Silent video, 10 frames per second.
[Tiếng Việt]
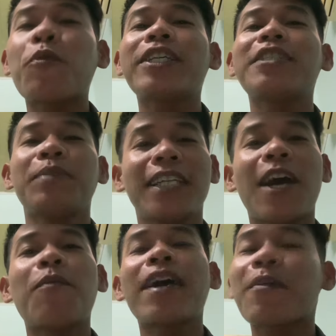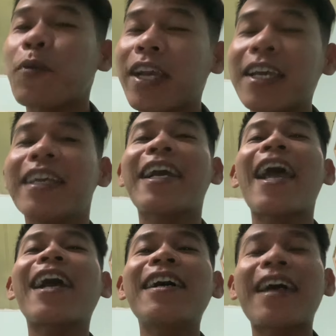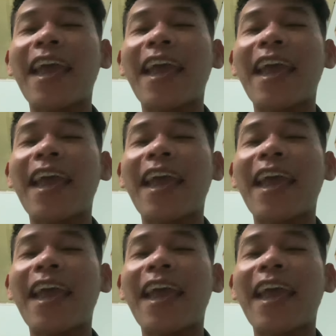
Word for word: quay siêu minh không á em quay cái gì khác á